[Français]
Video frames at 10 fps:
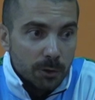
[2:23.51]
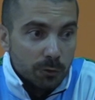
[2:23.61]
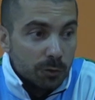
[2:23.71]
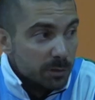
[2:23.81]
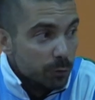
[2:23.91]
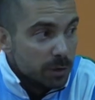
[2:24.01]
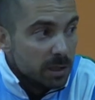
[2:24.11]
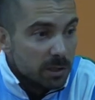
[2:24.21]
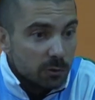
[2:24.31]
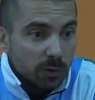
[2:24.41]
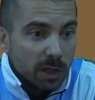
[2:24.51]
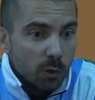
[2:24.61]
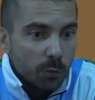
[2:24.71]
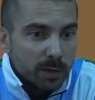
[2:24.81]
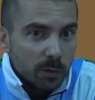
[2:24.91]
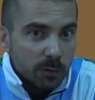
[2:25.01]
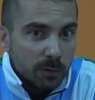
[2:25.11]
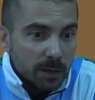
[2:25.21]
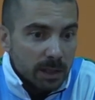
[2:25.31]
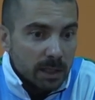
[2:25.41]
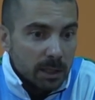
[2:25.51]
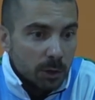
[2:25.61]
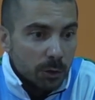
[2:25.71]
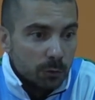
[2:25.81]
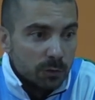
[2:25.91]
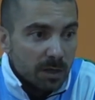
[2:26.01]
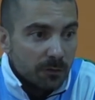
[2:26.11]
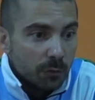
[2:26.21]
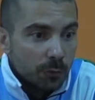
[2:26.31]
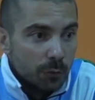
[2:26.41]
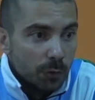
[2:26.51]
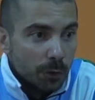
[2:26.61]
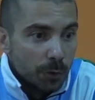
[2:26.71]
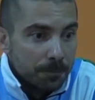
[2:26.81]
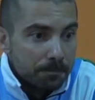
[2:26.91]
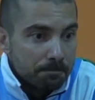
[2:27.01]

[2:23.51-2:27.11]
de Djibouti qui sont très compétentes. Et euh, nous avons eu euh,